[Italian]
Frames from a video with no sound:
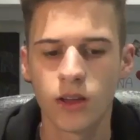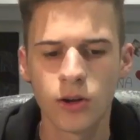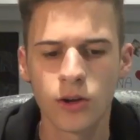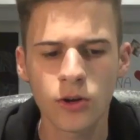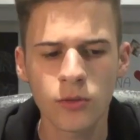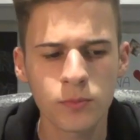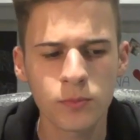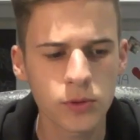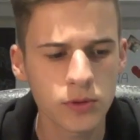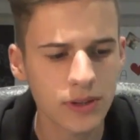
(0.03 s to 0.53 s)

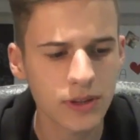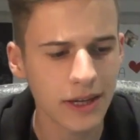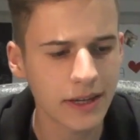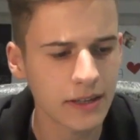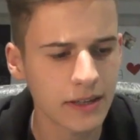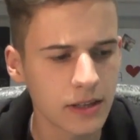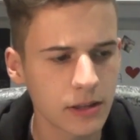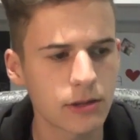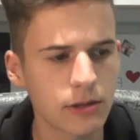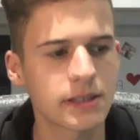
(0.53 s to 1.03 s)
Non più
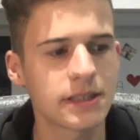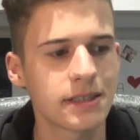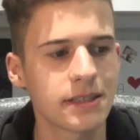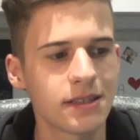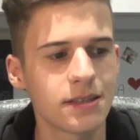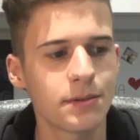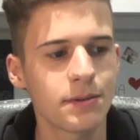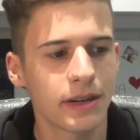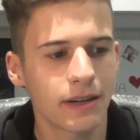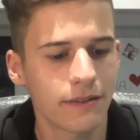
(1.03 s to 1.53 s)
tardi di una
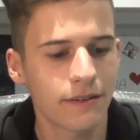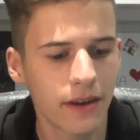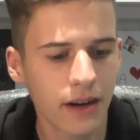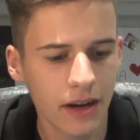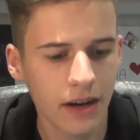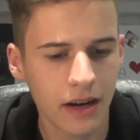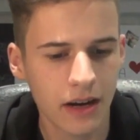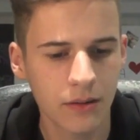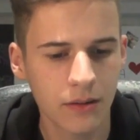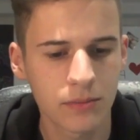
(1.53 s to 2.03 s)
settimana
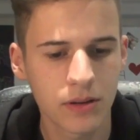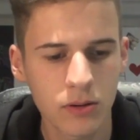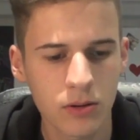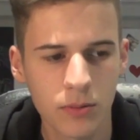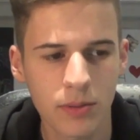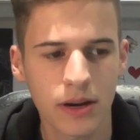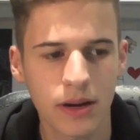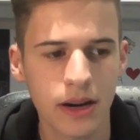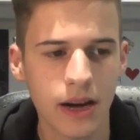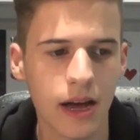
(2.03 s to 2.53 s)
fa abbiamo
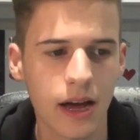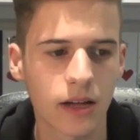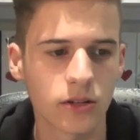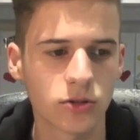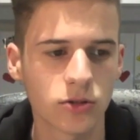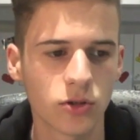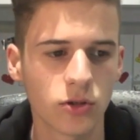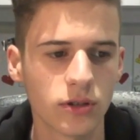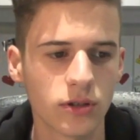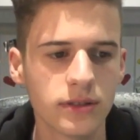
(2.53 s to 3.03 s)

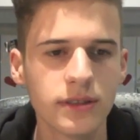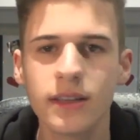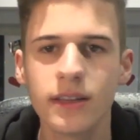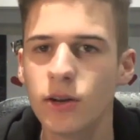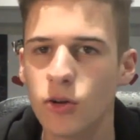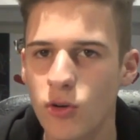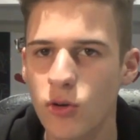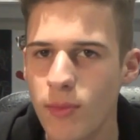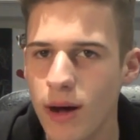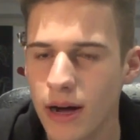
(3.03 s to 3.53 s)
parlato di
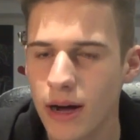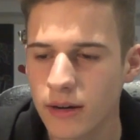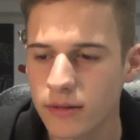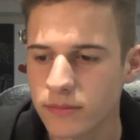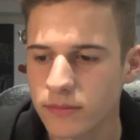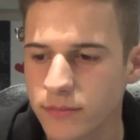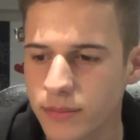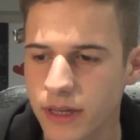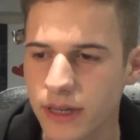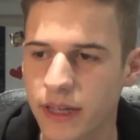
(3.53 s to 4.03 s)

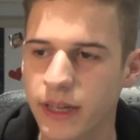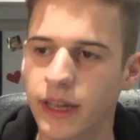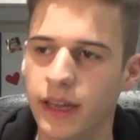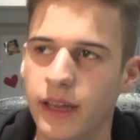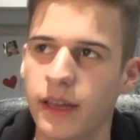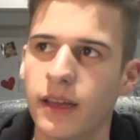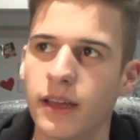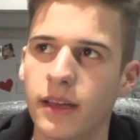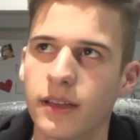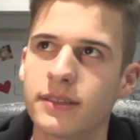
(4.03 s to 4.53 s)
Roma,
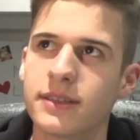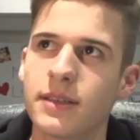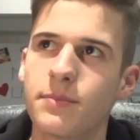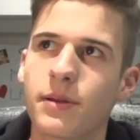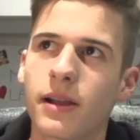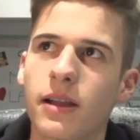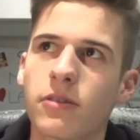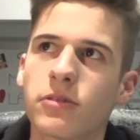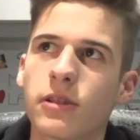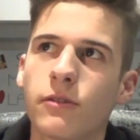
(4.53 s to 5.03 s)
perché si è
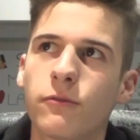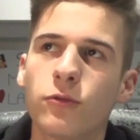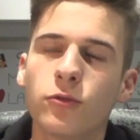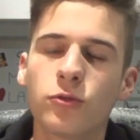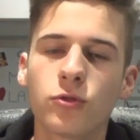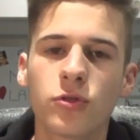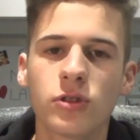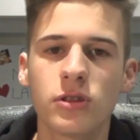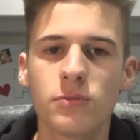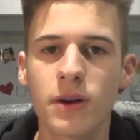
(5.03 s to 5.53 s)
parlato del
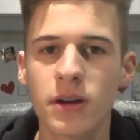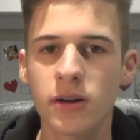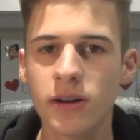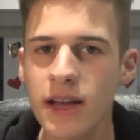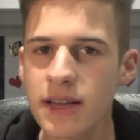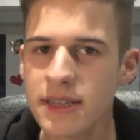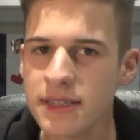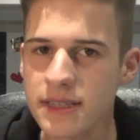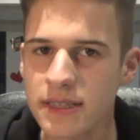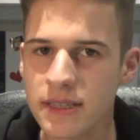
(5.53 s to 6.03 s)
futuro di
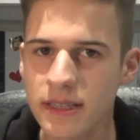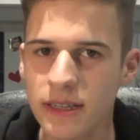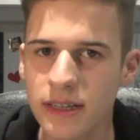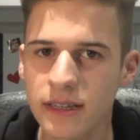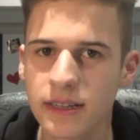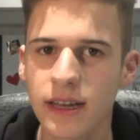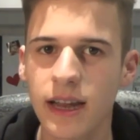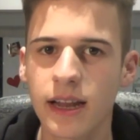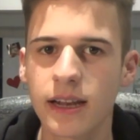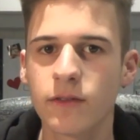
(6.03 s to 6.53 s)
Manolas
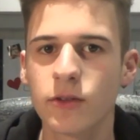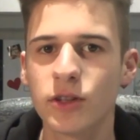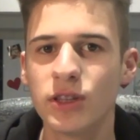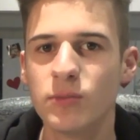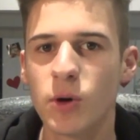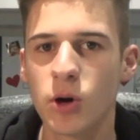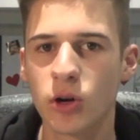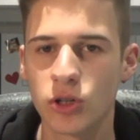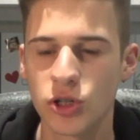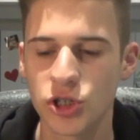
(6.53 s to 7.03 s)
e dell'arrivo di
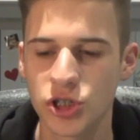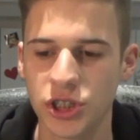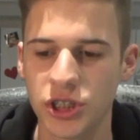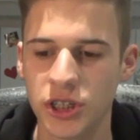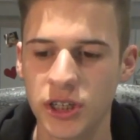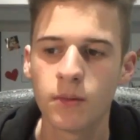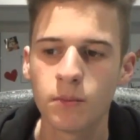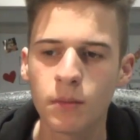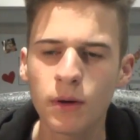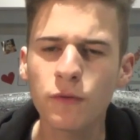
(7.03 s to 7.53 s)

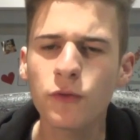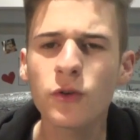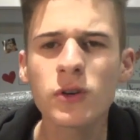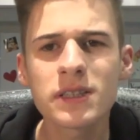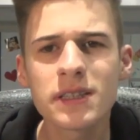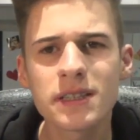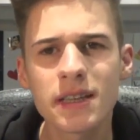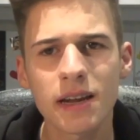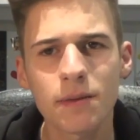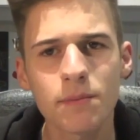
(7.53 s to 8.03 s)
Monci, ma
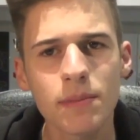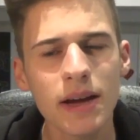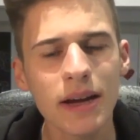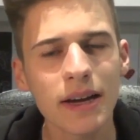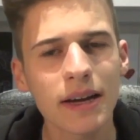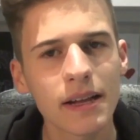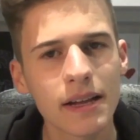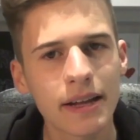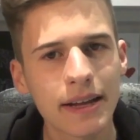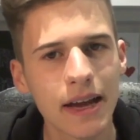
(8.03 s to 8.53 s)
forse sarebbe
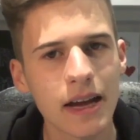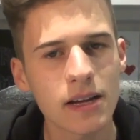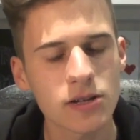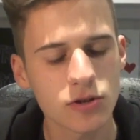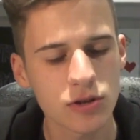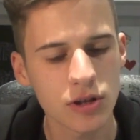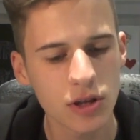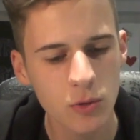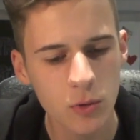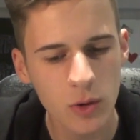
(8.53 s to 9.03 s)
anche il
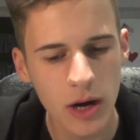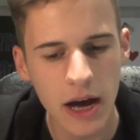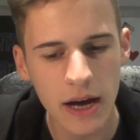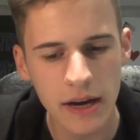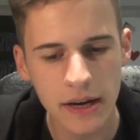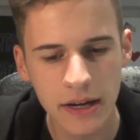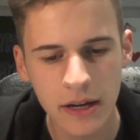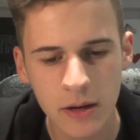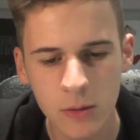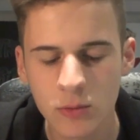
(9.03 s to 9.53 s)
caso di
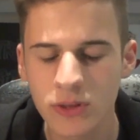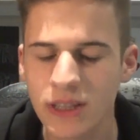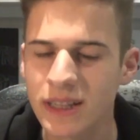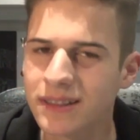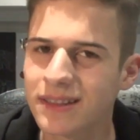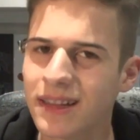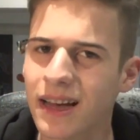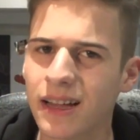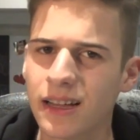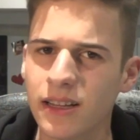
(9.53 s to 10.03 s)
curare un
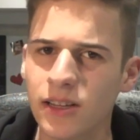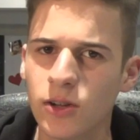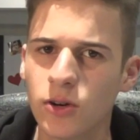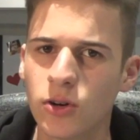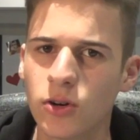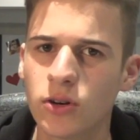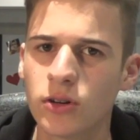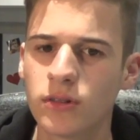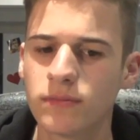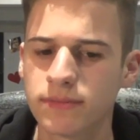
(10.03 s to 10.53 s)

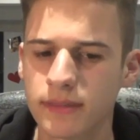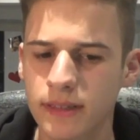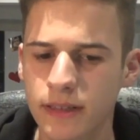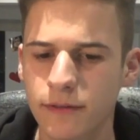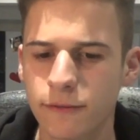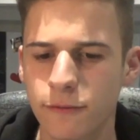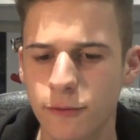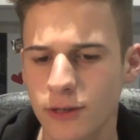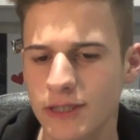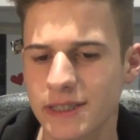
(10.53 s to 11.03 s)
dettaglio che
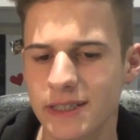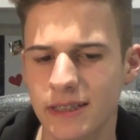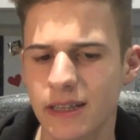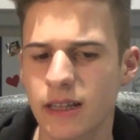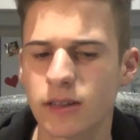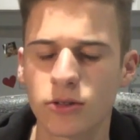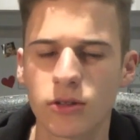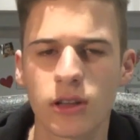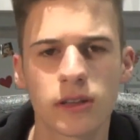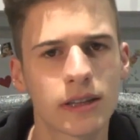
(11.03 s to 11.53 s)
forse
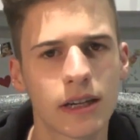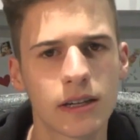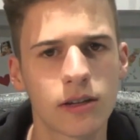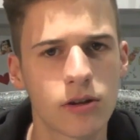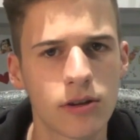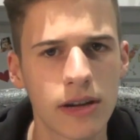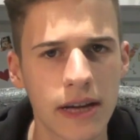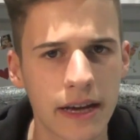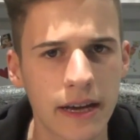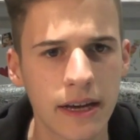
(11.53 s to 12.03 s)
tanto dettaglio
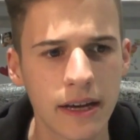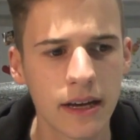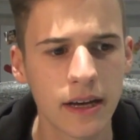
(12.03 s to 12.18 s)
non è,